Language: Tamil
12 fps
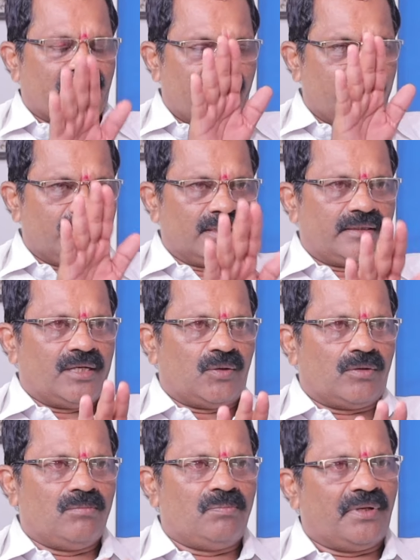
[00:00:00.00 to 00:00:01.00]
எந்த
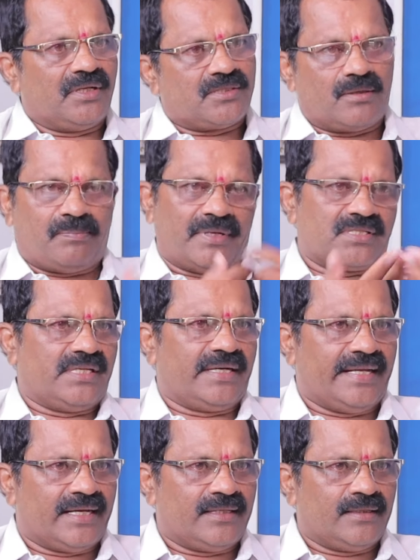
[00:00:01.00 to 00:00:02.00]
தலைவர்களும் பெருசாக பேசுறது
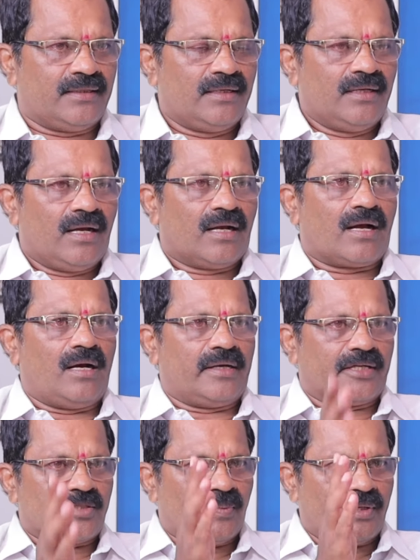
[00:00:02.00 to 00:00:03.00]
கிடையாது
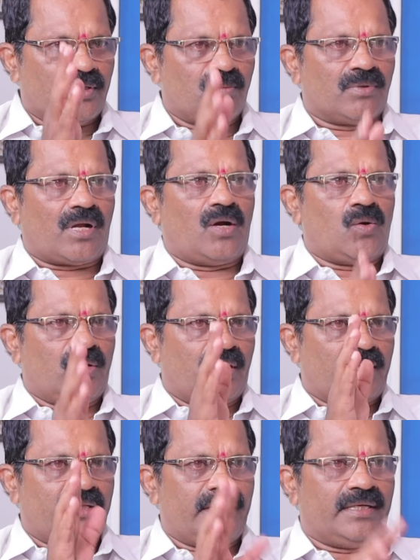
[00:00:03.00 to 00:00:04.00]
காங்கிரஸ் மட்டும் ராகுல்
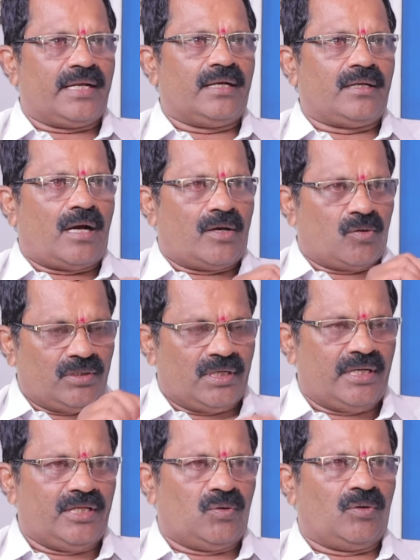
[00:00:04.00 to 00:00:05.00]
காந்தி கிட்ட யாரோ
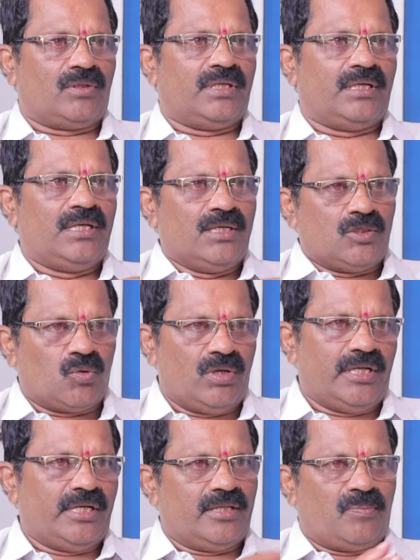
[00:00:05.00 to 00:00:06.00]
எழுதி கொடுத்து
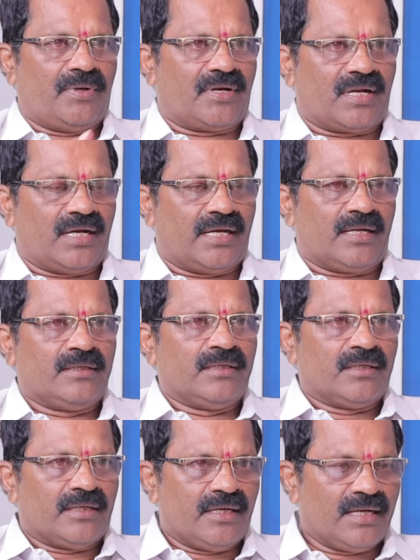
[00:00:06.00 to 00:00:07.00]
சொல்லி இது பண்ணுறாங்க
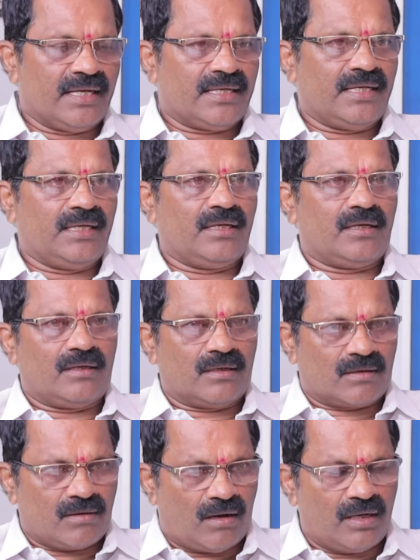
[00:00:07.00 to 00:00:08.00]
இன்றைக்கி
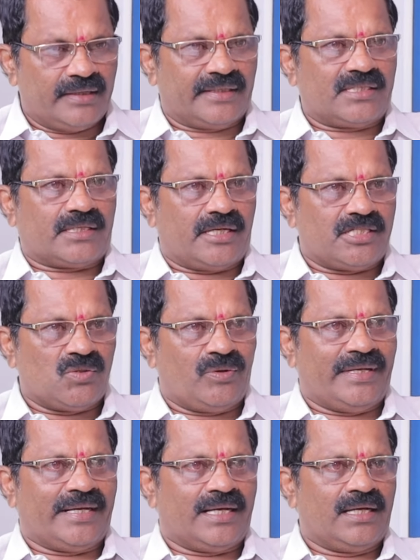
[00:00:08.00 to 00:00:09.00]
காங்கிரஸ்
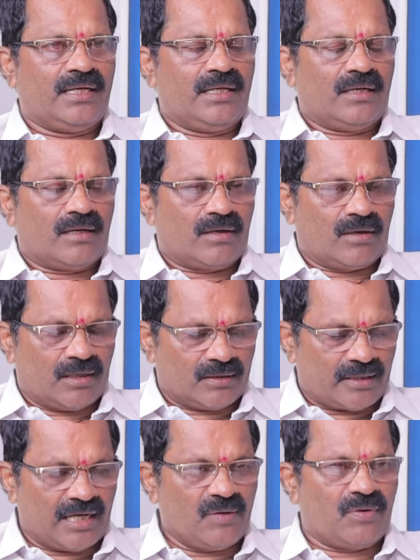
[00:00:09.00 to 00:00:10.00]
கட்சியினுடைய
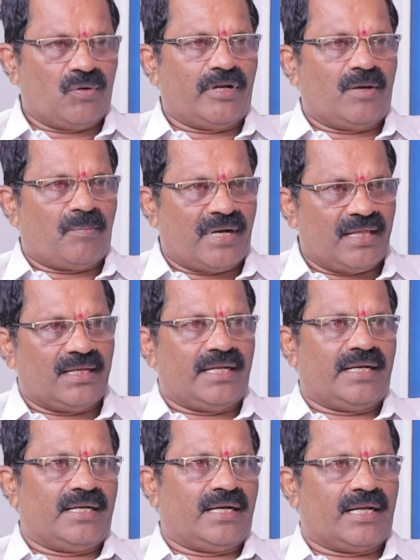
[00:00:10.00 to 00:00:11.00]
தலைவர்களுடைய மனநிலை
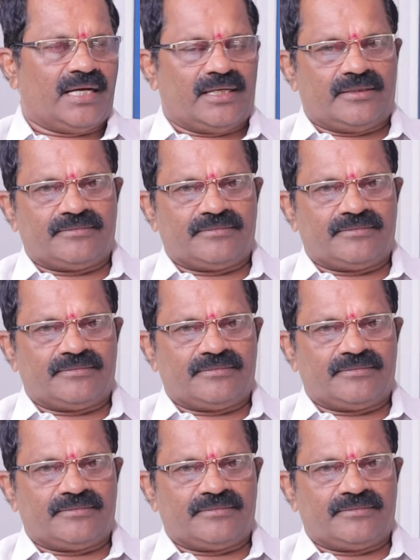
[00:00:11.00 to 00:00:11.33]
என்னென்னா